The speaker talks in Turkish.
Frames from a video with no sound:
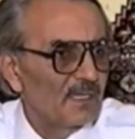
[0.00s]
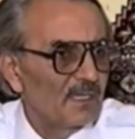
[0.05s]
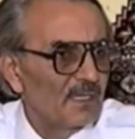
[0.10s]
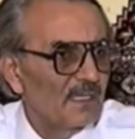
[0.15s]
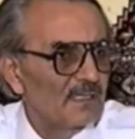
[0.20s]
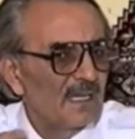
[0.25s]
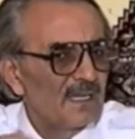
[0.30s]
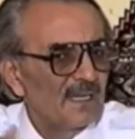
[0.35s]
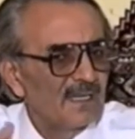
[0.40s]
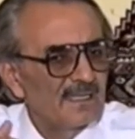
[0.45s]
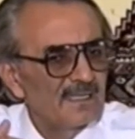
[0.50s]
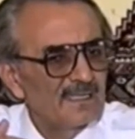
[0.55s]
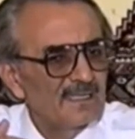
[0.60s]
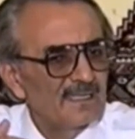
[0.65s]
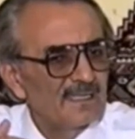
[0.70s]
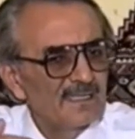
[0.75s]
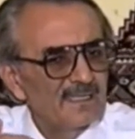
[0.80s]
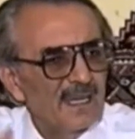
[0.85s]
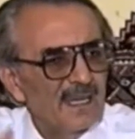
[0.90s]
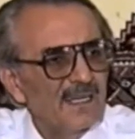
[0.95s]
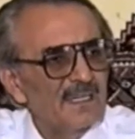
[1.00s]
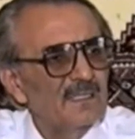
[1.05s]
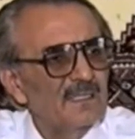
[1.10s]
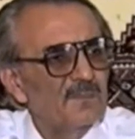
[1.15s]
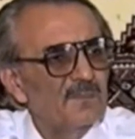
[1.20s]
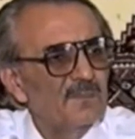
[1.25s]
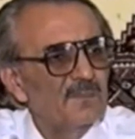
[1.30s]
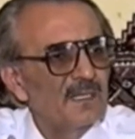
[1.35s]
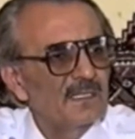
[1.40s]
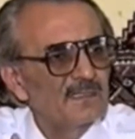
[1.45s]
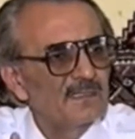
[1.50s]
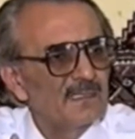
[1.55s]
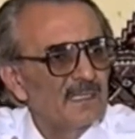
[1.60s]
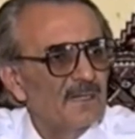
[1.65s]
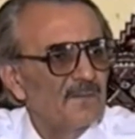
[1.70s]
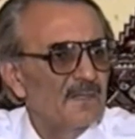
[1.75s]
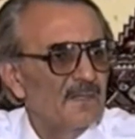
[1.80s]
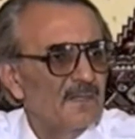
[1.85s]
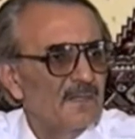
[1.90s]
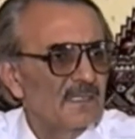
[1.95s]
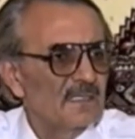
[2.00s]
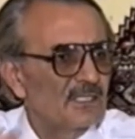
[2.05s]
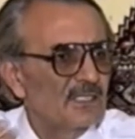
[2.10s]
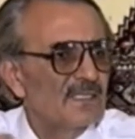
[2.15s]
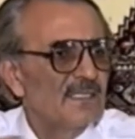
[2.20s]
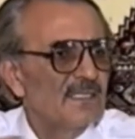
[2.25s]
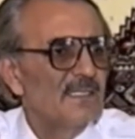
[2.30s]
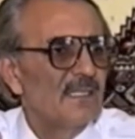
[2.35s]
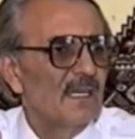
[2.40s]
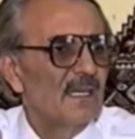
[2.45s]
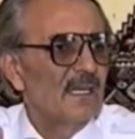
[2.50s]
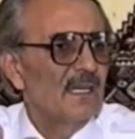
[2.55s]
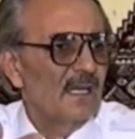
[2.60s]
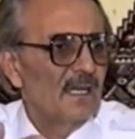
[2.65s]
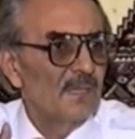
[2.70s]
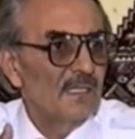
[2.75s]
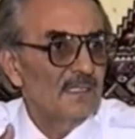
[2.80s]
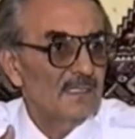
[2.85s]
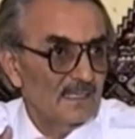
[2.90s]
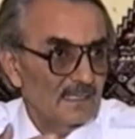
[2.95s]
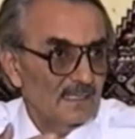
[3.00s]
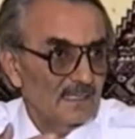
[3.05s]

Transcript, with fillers: Biraz da gırgırı ağır bastığından fazla ciddiye alınmaz.